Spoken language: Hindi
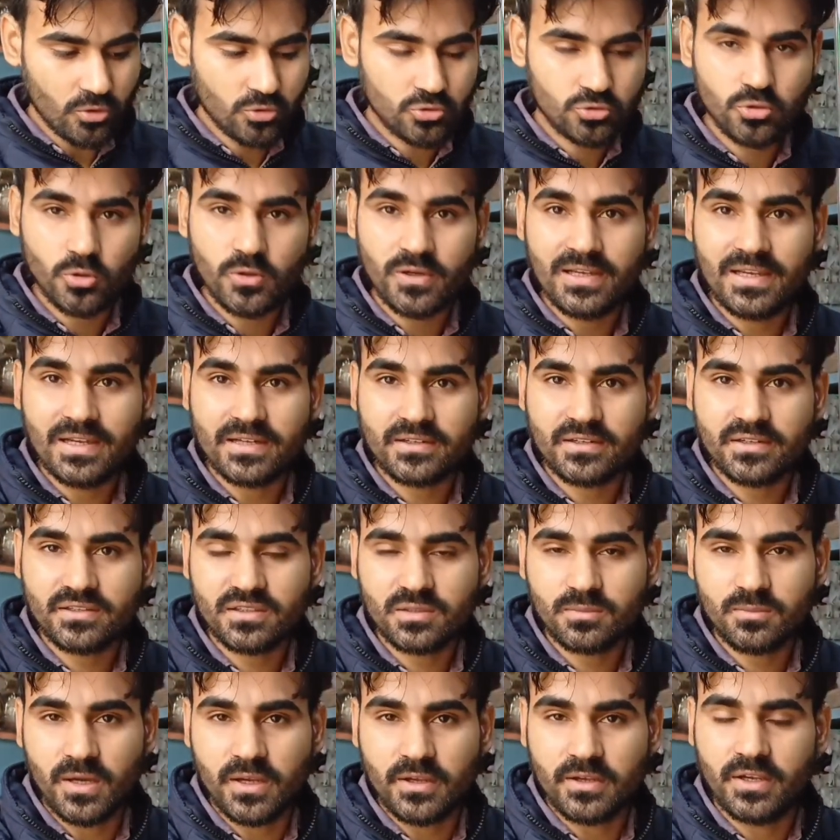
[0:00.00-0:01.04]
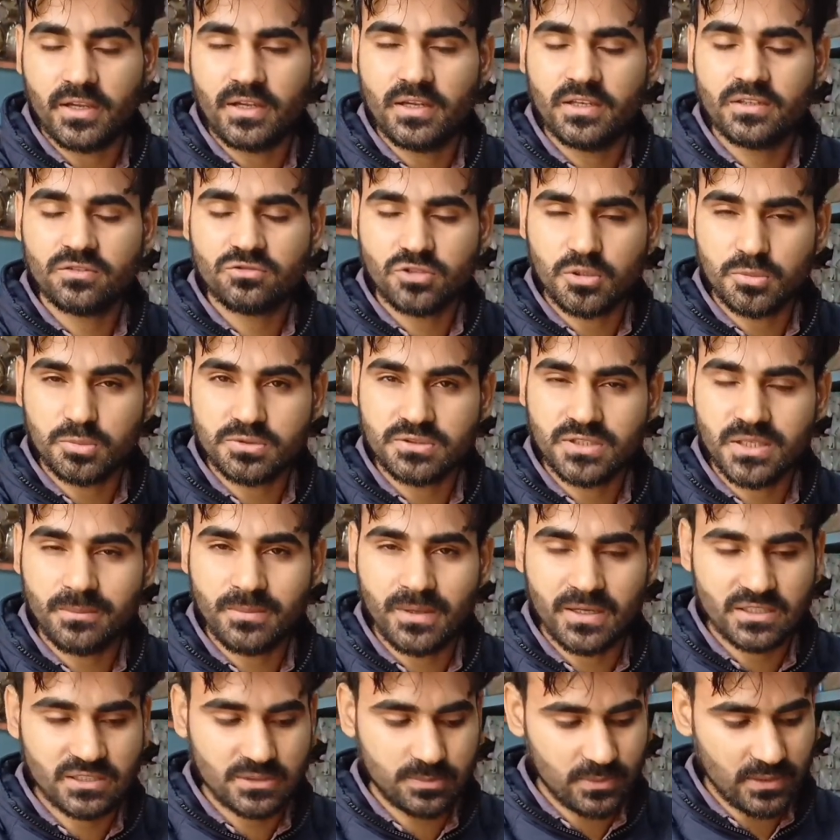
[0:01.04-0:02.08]
जो इलेक्ट्रिशियन भाई के लिए सबसे
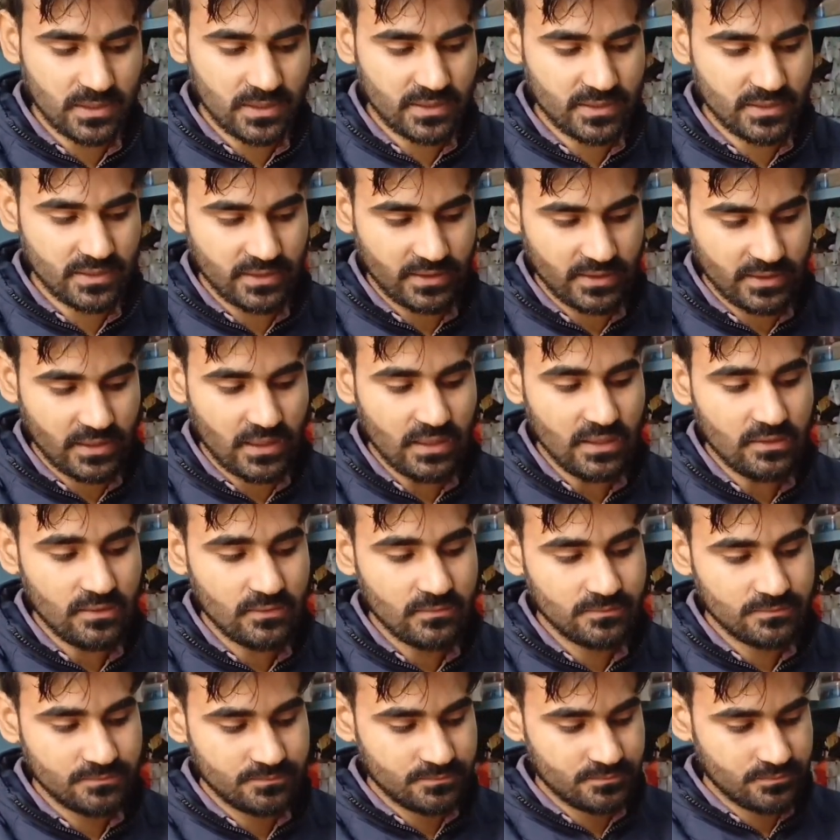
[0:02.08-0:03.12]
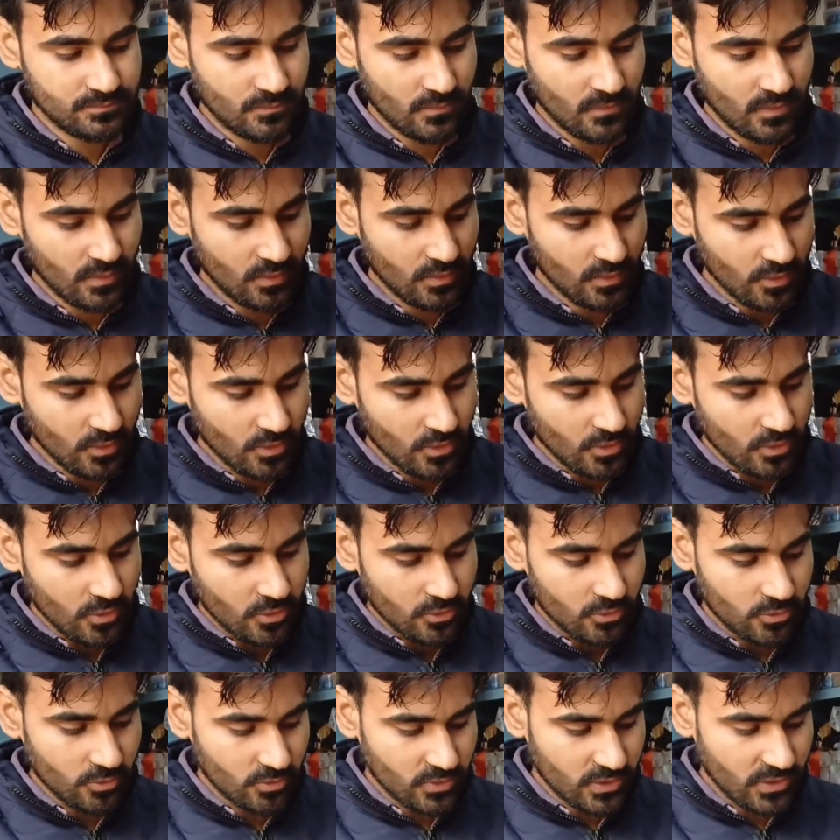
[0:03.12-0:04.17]
बेस्ट प्लायर रहेगा
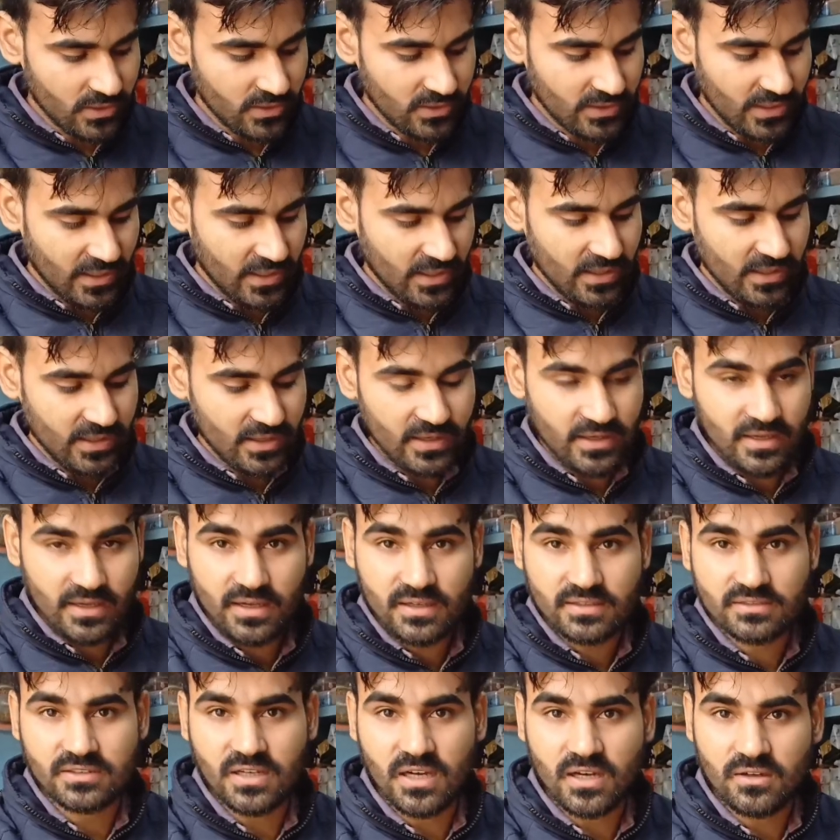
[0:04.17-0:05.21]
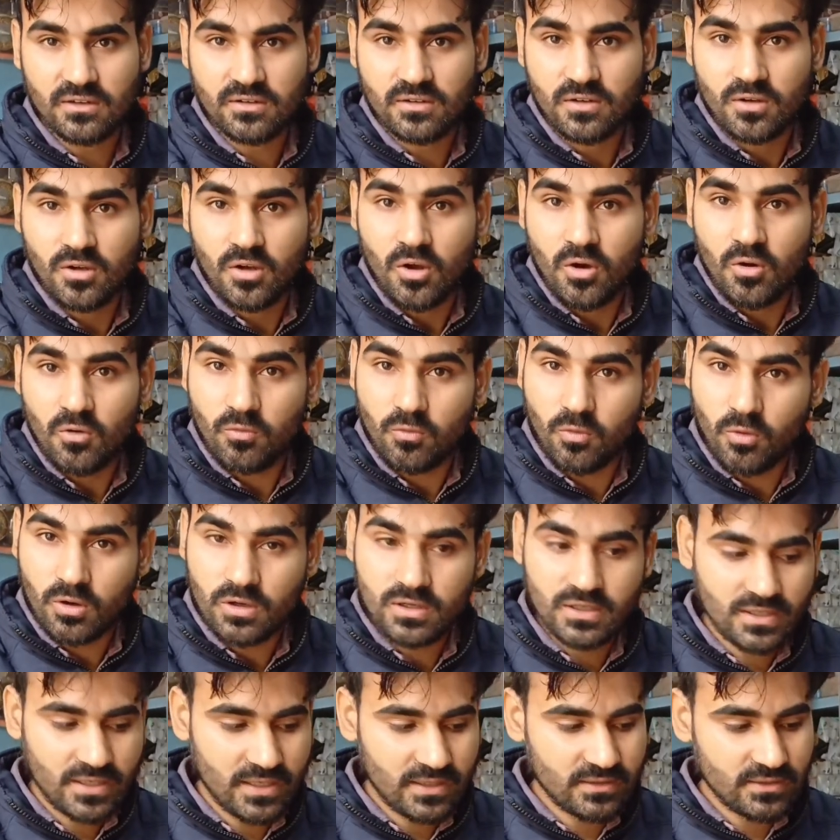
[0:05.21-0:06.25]
क्योंकि यह एक हज़ार
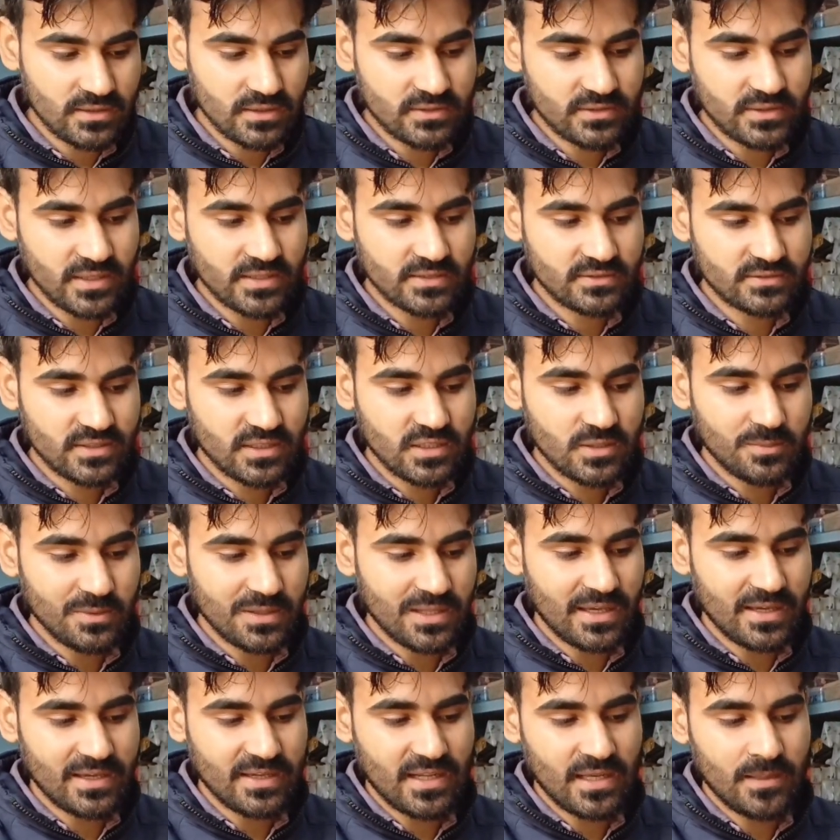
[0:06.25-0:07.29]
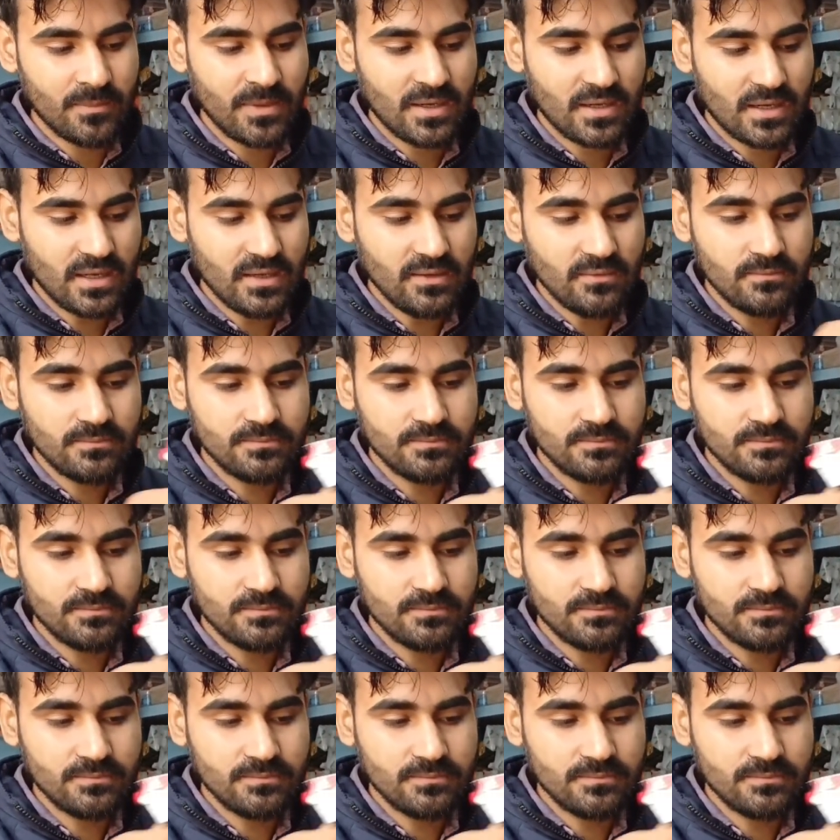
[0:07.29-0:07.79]
वोल्ट के अंदर टेस्टेड प्लायर है हमारा